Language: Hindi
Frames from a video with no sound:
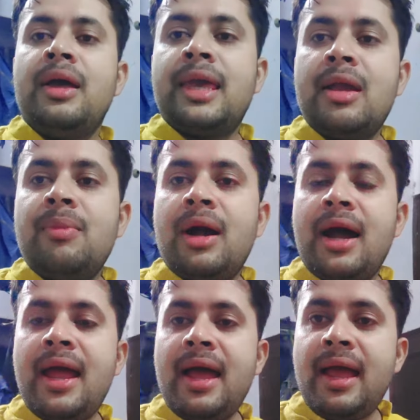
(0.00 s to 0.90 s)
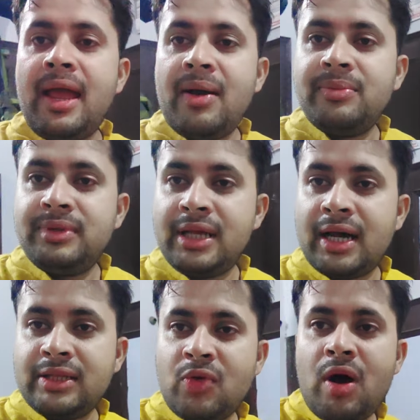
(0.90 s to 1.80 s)
केक मंगाया है अब
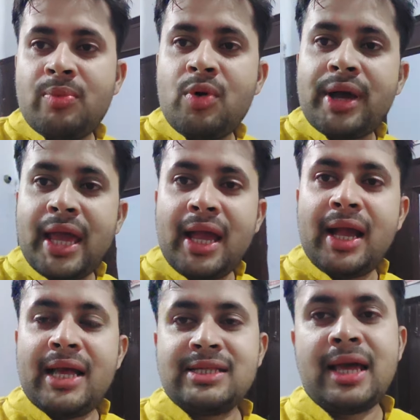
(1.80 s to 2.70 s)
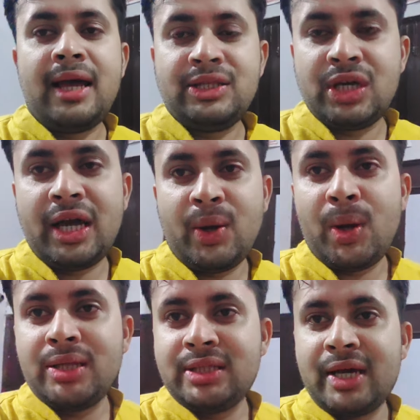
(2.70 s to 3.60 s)
दिखाता हूँ आपको केक कैसा है अच्छा है
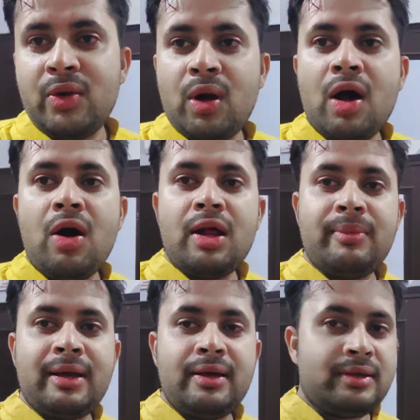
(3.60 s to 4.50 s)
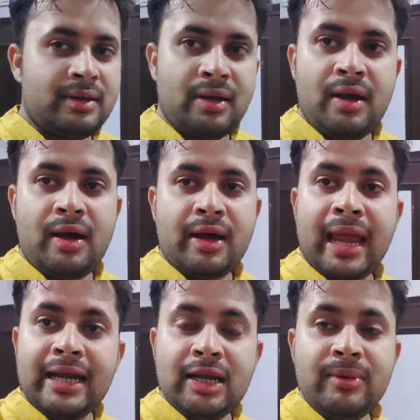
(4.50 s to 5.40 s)
अच्छा ही होगा और मैं आ, हाँ,
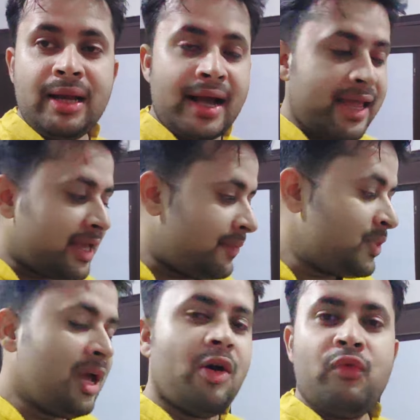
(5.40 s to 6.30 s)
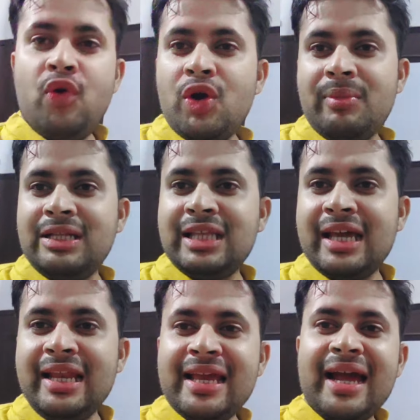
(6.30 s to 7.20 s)
कैंडल भी लगाएंगे फोर मंथ
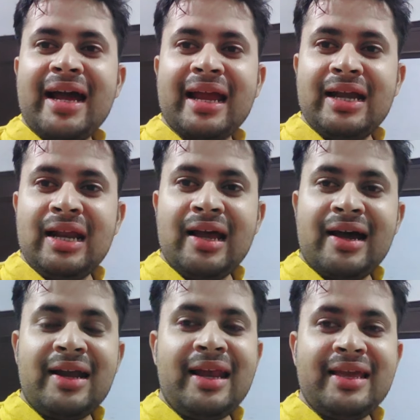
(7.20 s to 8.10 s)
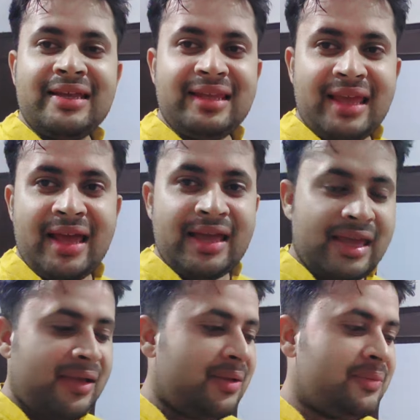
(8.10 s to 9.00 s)
के लिए क्या कैंडल लगाना लेकिन यह है
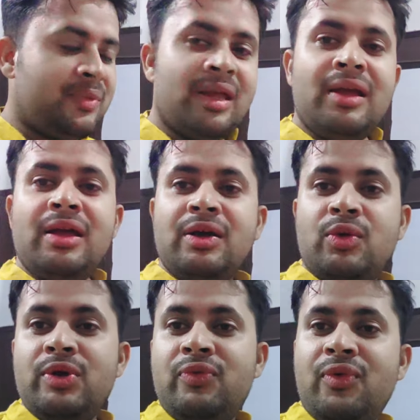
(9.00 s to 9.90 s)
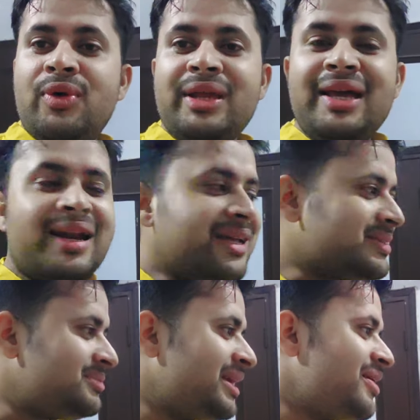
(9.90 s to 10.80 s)
कि कोई फोर ईयर ना
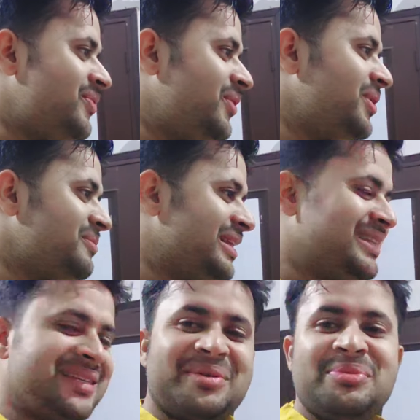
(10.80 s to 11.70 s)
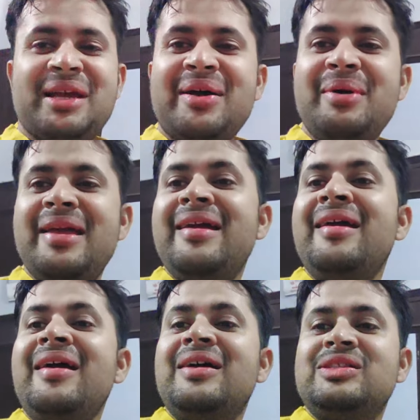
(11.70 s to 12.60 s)
समझेगा फोर मंथ ही समझेगा भाई
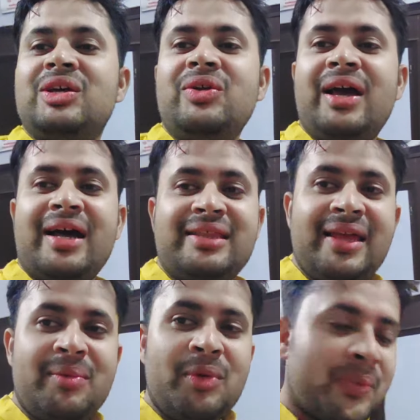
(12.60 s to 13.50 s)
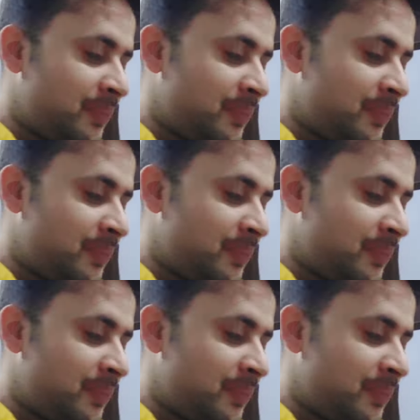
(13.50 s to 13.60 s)
चलो लगाते हैं हम लोग